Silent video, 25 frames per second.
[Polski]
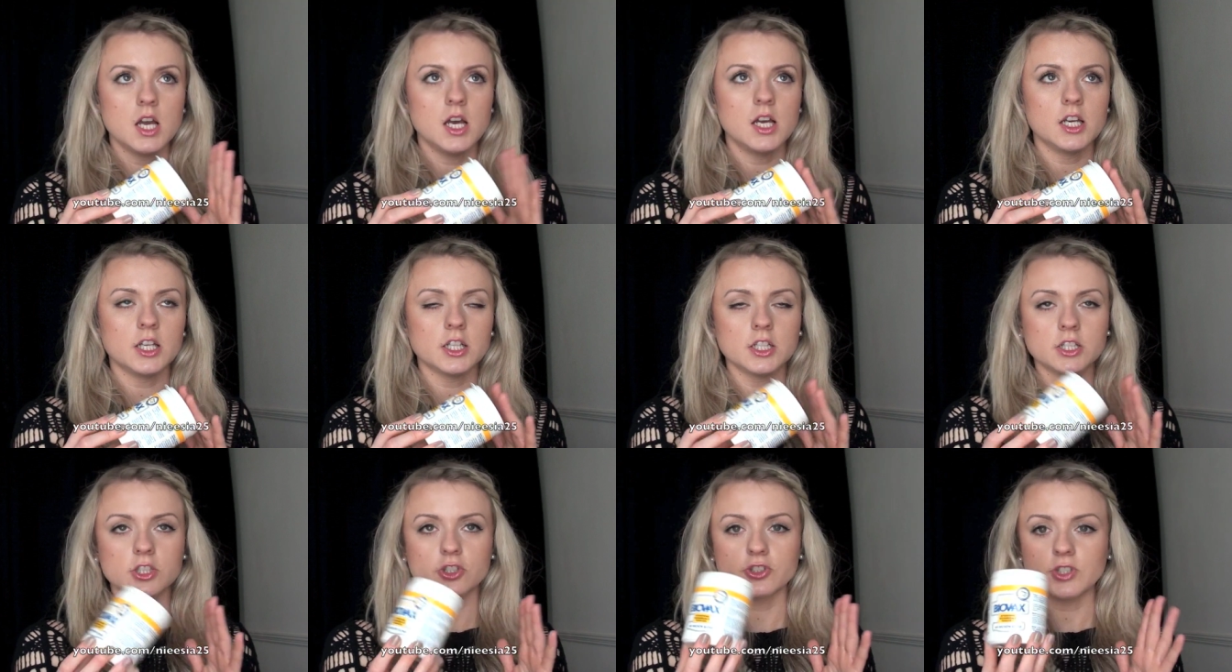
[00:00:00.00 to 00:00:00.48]

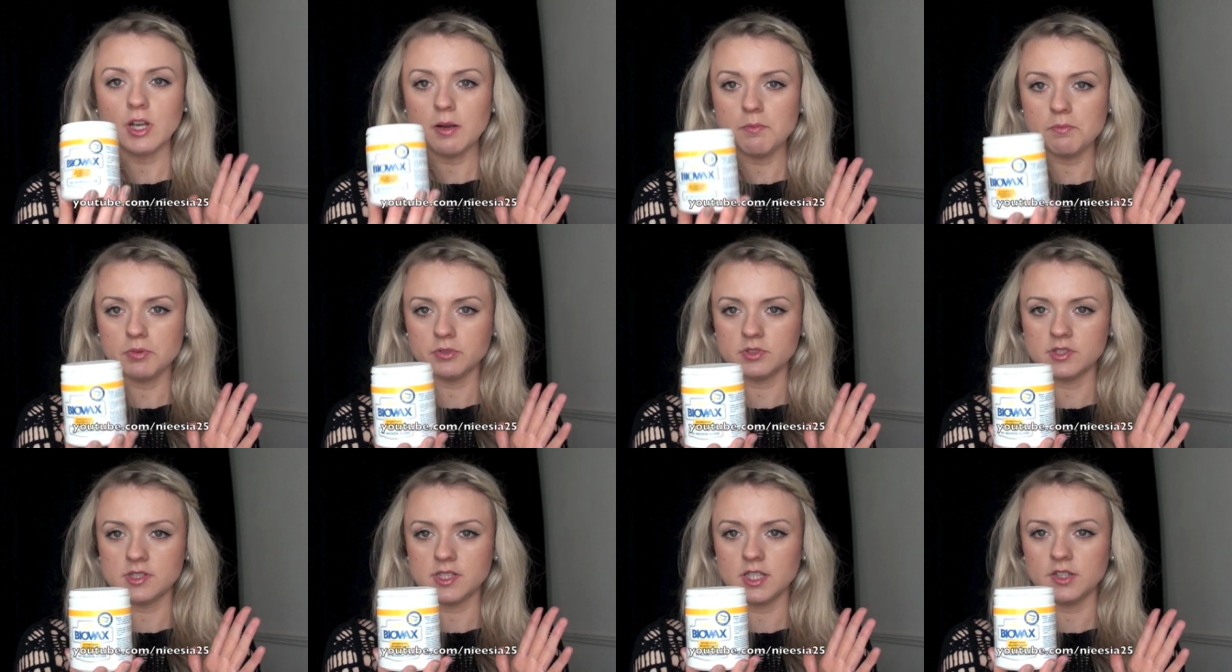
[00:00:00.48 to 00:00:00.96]
e,
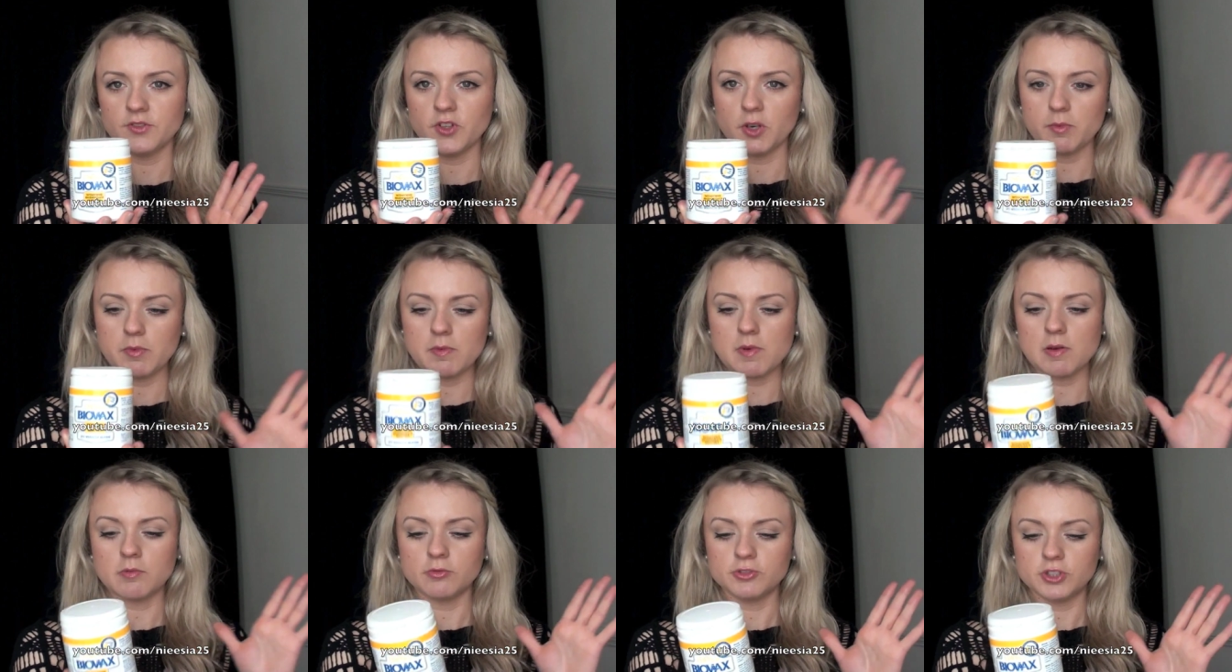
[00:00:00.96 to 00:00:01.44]
szampon z tej
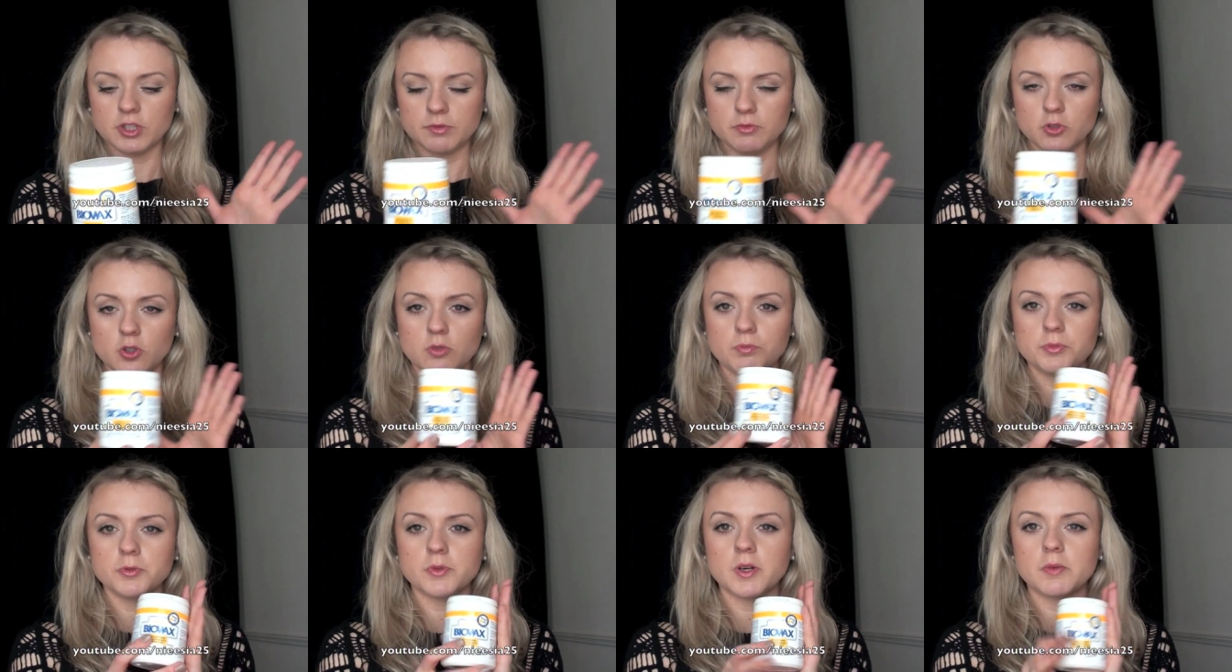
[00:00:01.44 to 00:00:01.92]
firmy. Mamusia
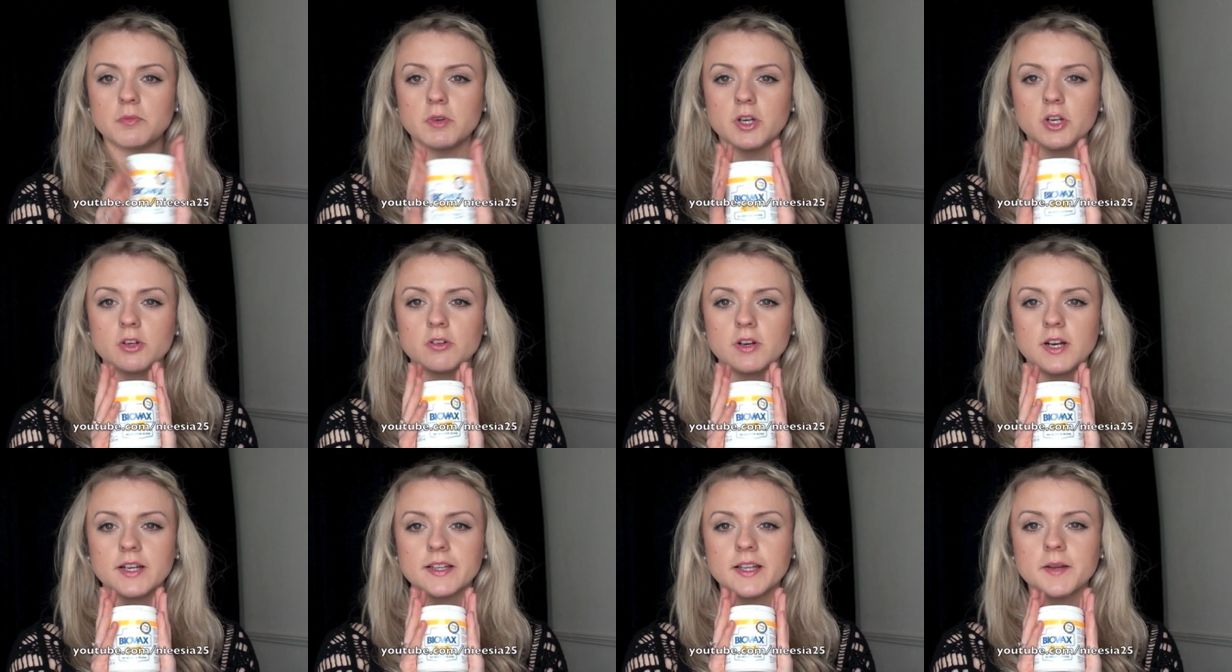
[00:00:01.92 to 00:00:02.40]
mi kupiła,
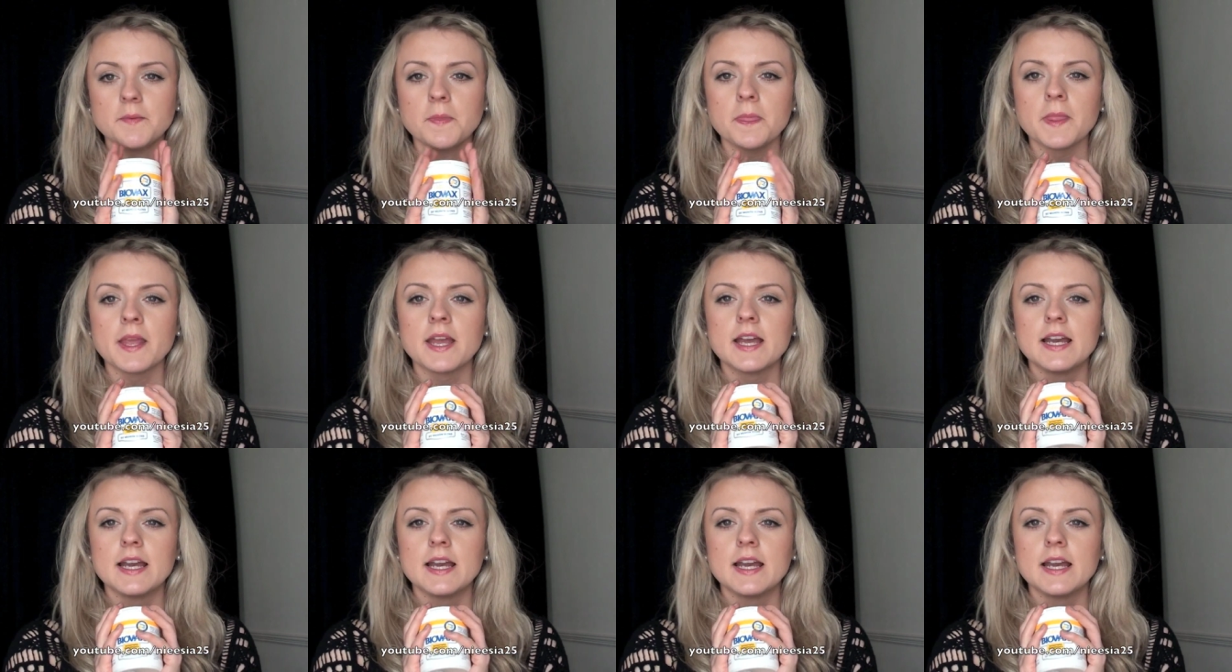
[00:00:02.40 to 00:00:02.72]
moja kochana.